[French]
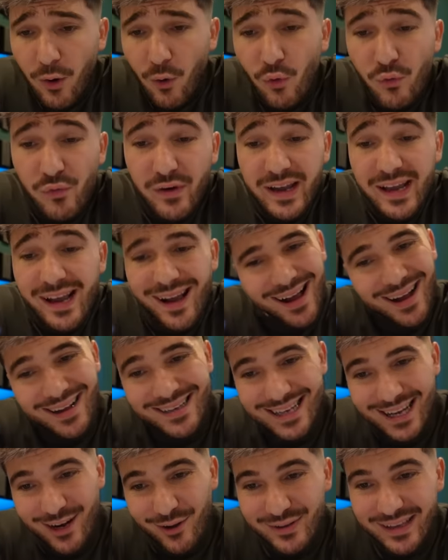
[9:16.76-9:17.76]
Ouvrir un
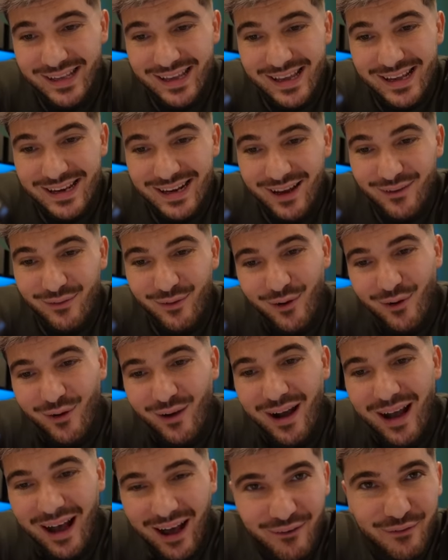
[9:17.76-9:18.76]
calendrier de
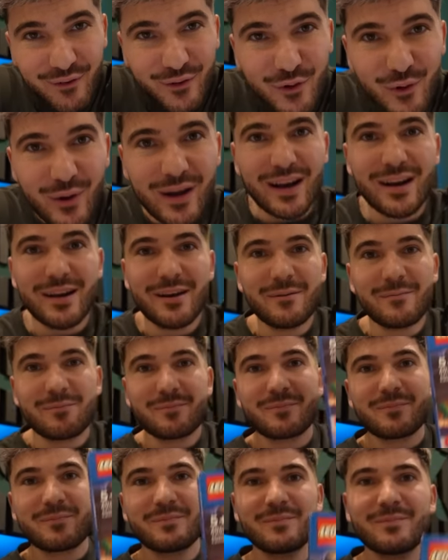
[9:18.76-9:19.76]
l'avant avant Noël.
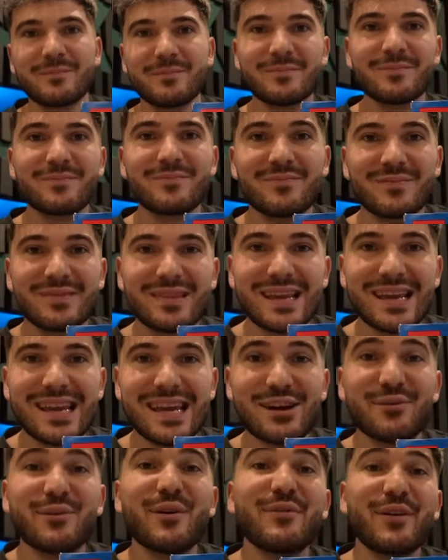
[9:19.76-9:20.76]

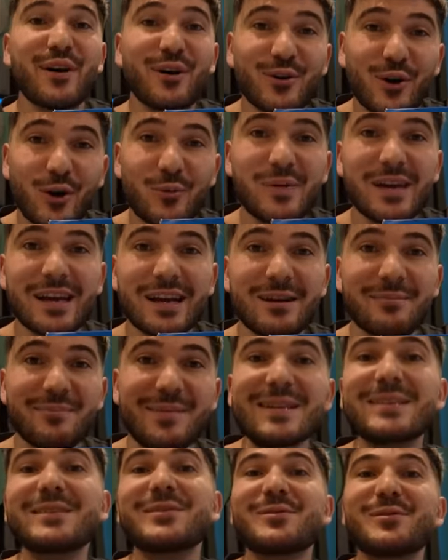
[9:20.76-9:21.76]
Et on va faire encore pire,
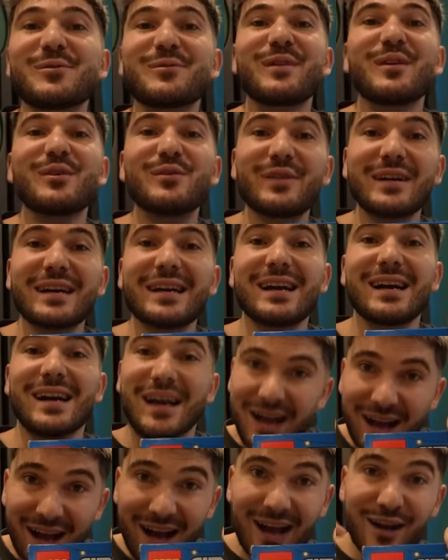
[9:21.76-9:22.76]
parce qu'on va ouvrir
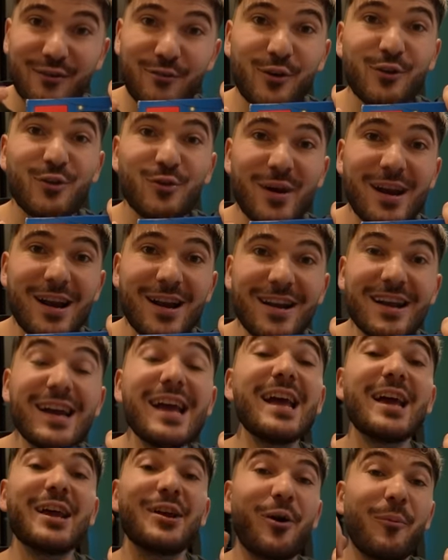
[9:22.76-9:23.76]
avant Noël.
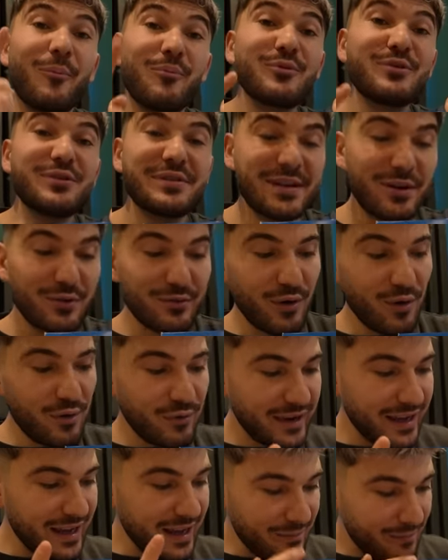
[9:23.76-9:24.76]
Et en plus de ça, on va
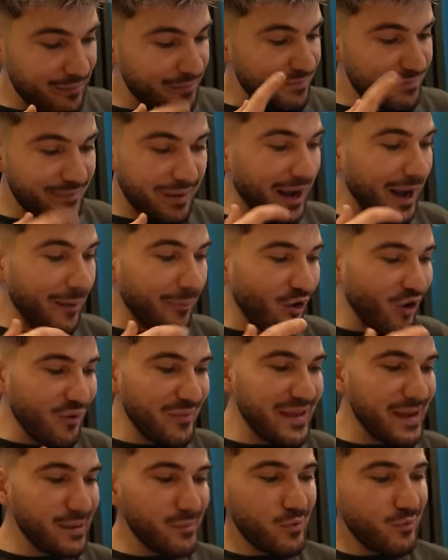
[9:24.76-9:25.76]
ouvrir pas la
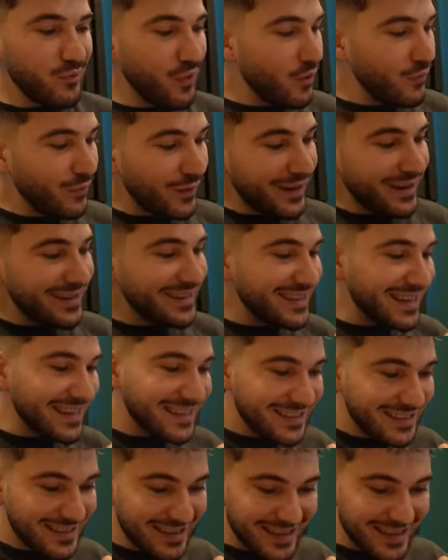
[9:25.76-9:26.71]
première, mais on va ouvrir une case